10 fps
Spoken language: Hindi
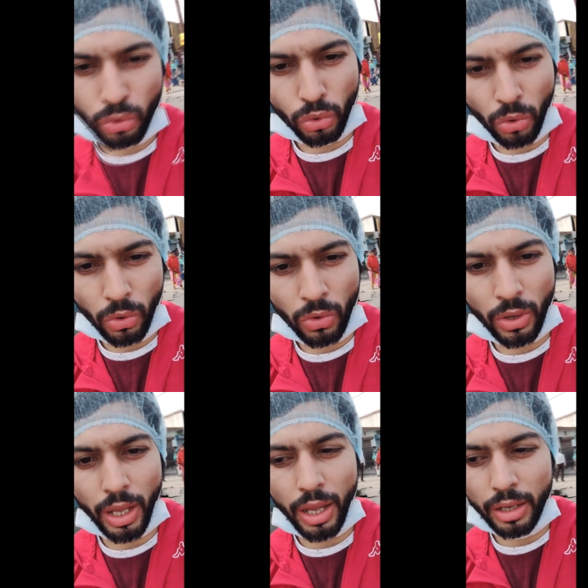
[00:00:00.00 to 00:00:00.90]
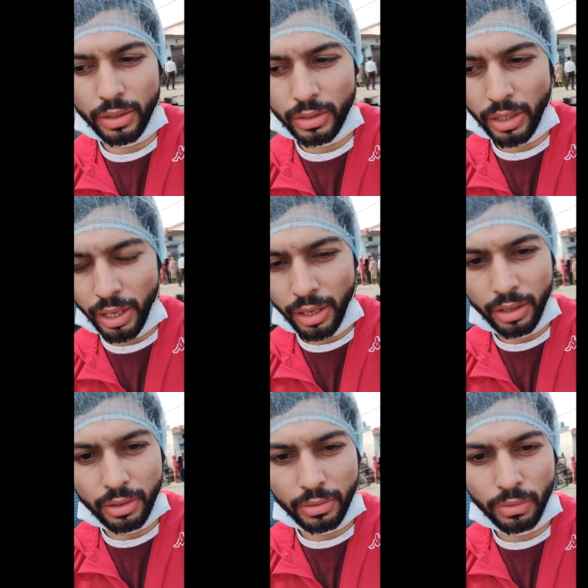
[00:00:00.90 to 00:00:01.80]
तो क्या
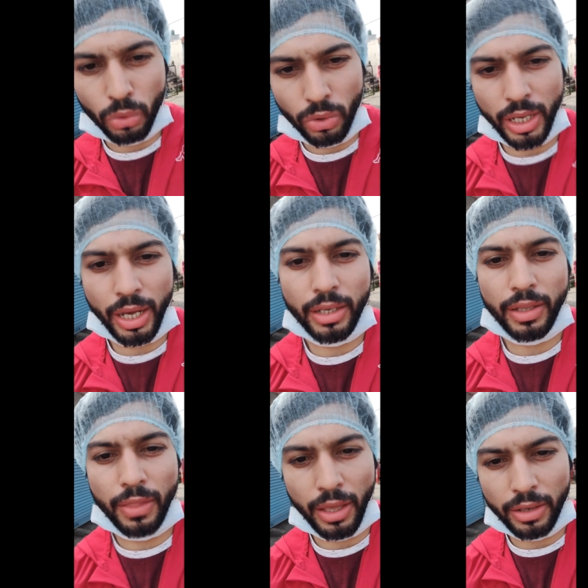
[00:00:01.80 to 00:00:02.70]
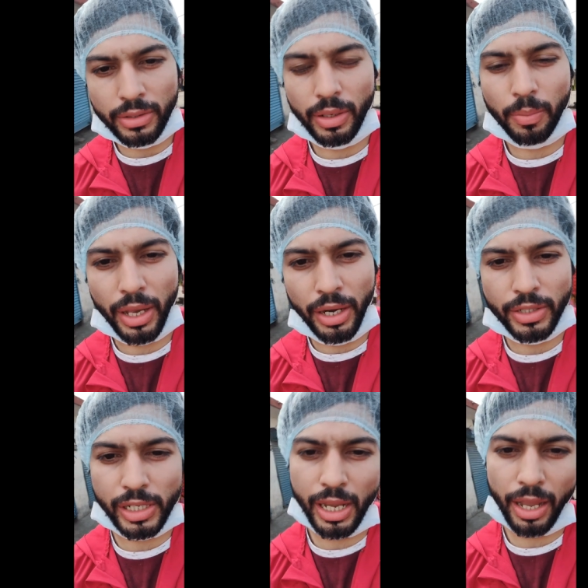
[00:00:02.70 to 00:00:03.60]
ये दुनिया ये देश ये
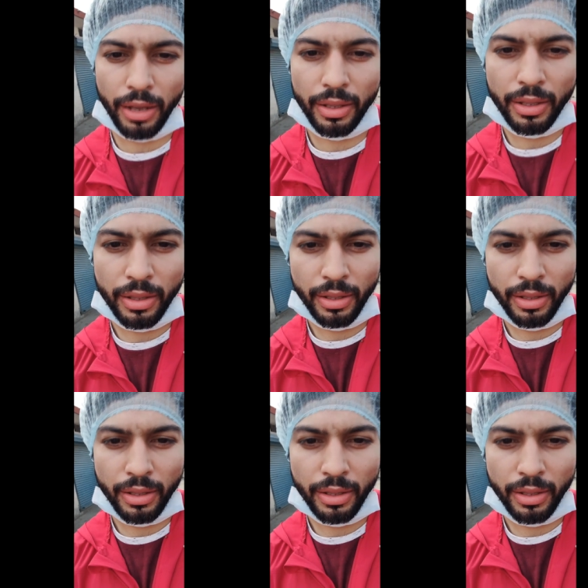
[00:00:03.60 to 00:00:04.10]
प्लानट चल जाएगा